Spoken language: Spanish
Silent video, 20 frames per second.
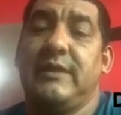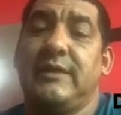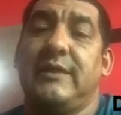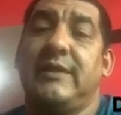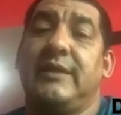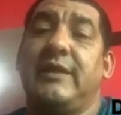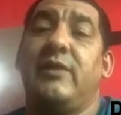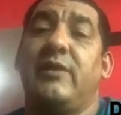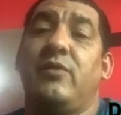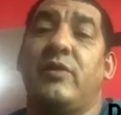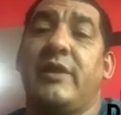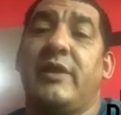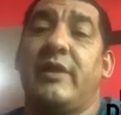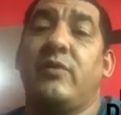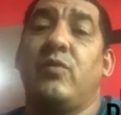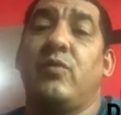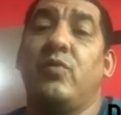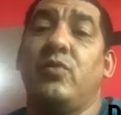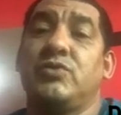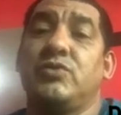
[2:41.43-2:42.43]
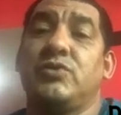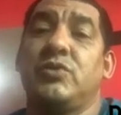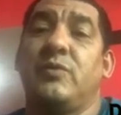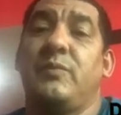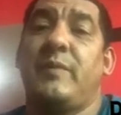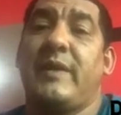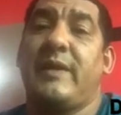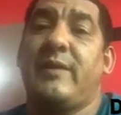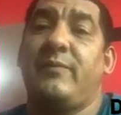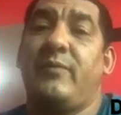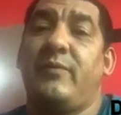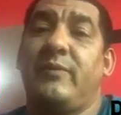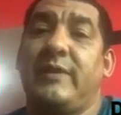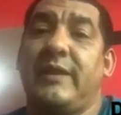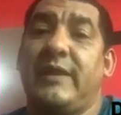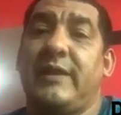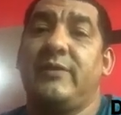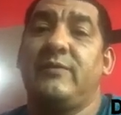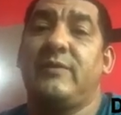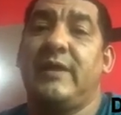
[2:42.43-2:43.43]
tener los recursos para
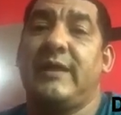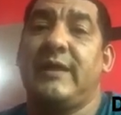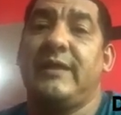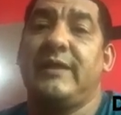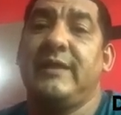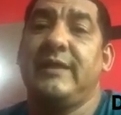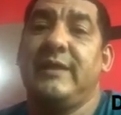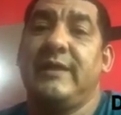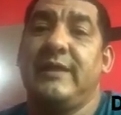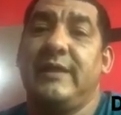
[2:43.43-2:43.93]
poder ayudar